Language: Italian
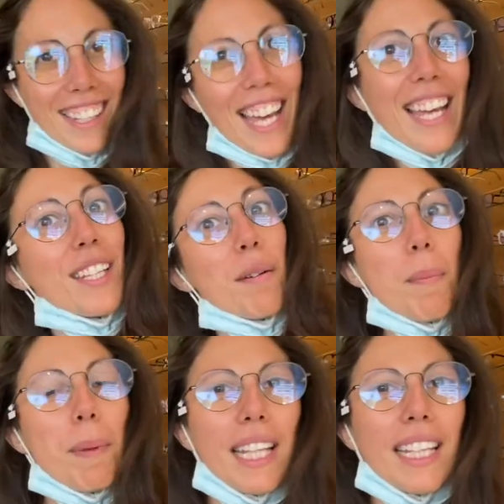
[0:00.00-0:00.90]
Dai, andiamo a
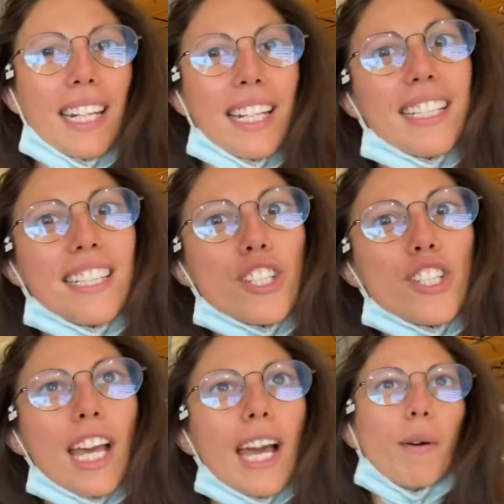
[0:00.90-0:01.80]
prenderli 10
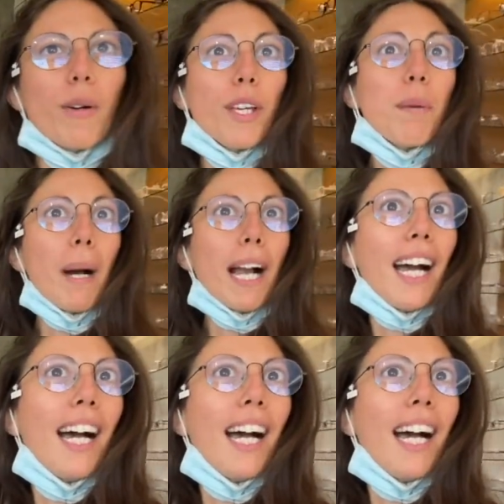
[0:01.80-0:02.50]
euro. Chi paga?